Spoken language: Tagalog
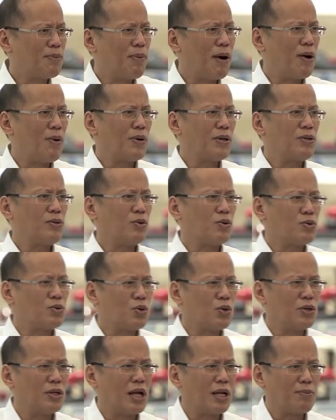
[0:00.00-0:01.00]
bawat
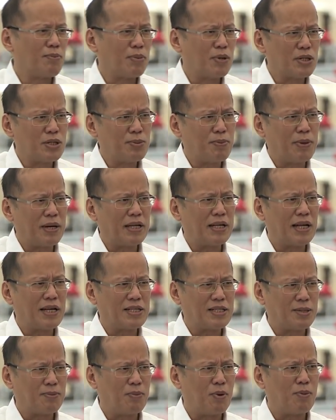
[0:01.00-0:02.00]
lungsod at munisipalidad
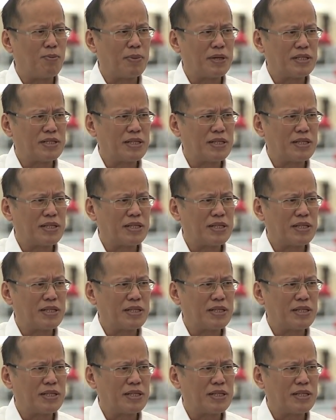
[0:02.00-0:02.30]
sa buong